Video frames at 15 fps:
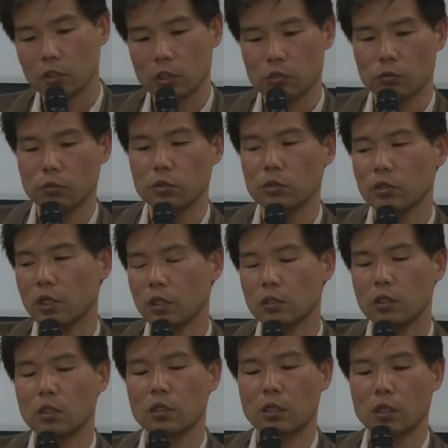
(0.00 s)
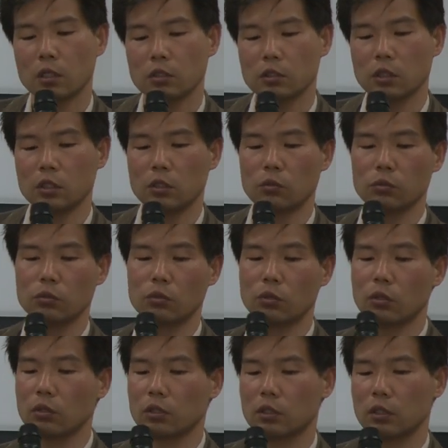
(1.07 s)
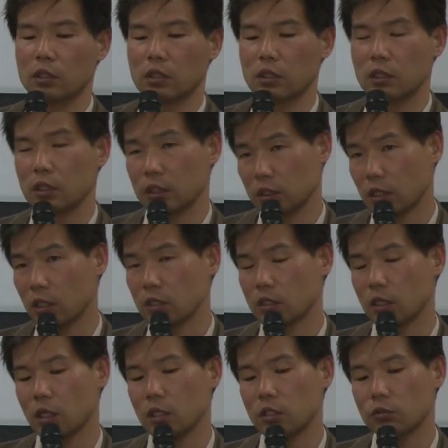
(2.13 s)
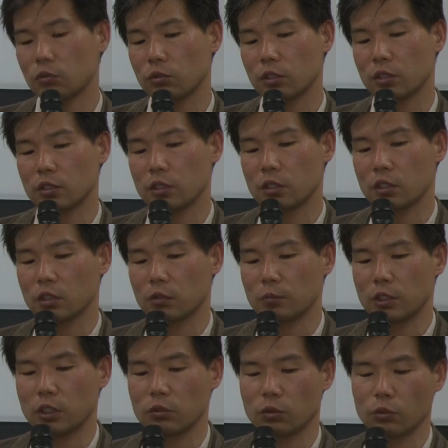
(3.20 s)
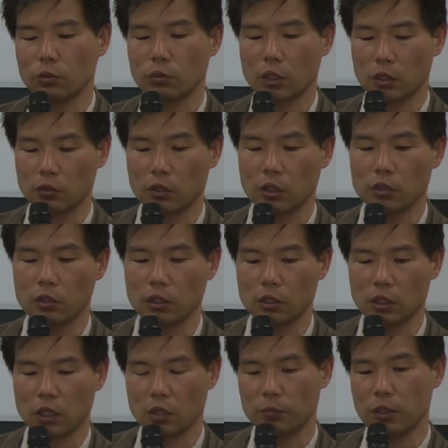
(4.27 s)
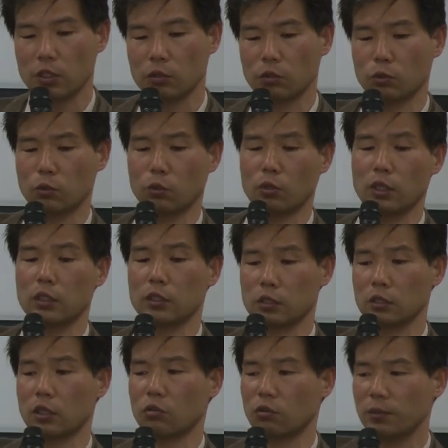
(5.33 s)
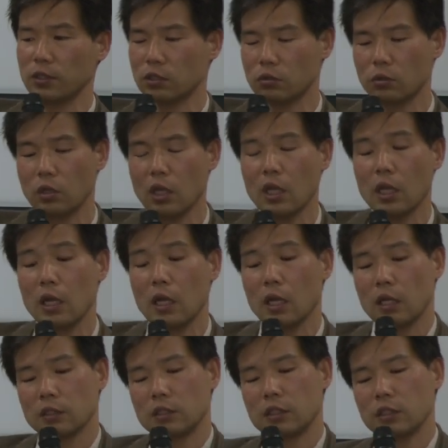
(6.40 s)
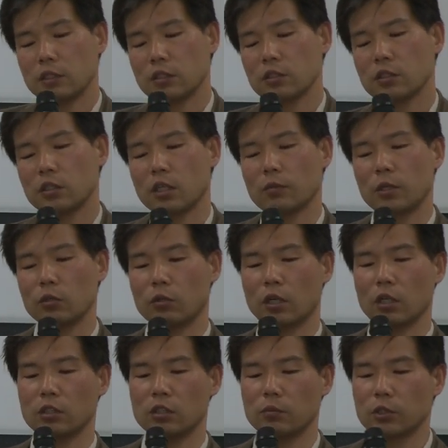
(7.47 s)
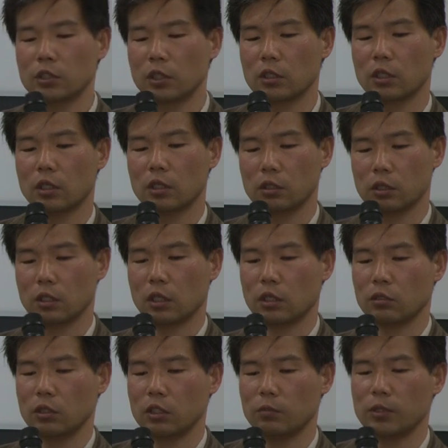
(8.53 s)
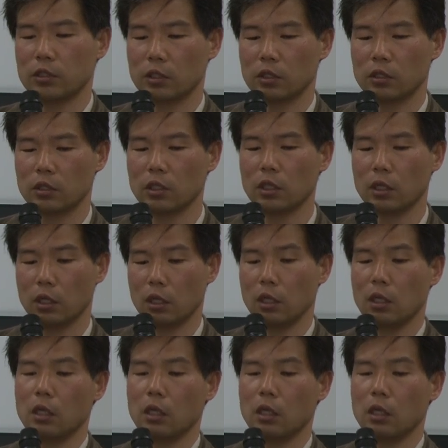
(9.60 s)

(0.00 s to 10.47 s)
でそういう観点からじゃあ日本の対在日コリアン政策を見ていくとどうなるかというのは7ページのところなんですが、個別の事実についてはあまりお話しても仕方ないんで言いません。ただ